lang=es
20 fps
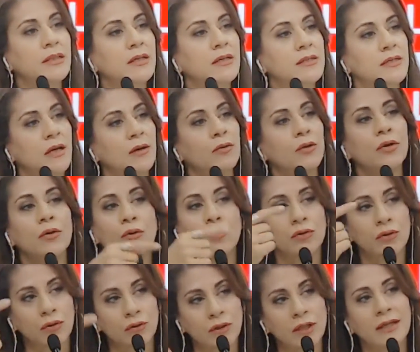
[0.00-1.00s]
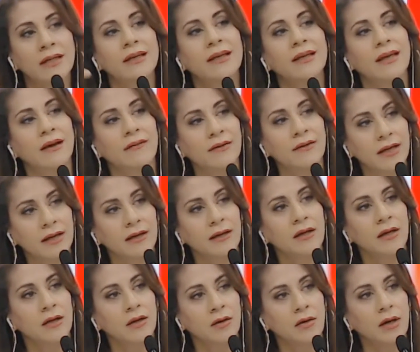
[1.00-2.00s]
ahí o tiene que haber
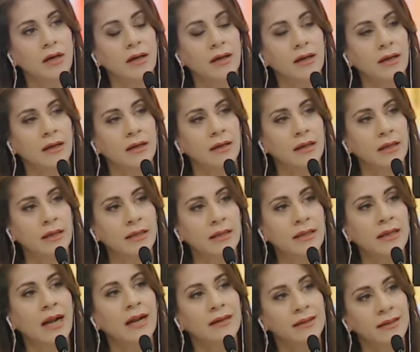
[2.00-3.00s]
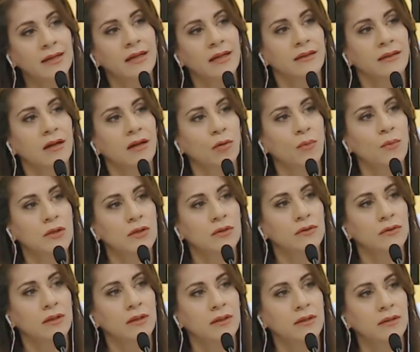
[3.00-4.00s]
ir a alguien ante la Comisión
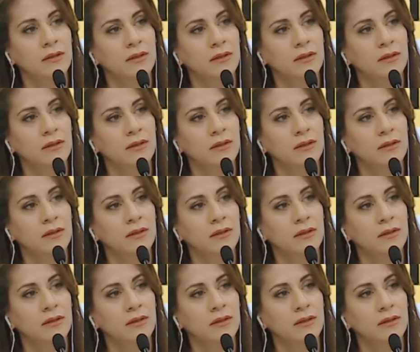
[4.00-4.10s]
de, Derechos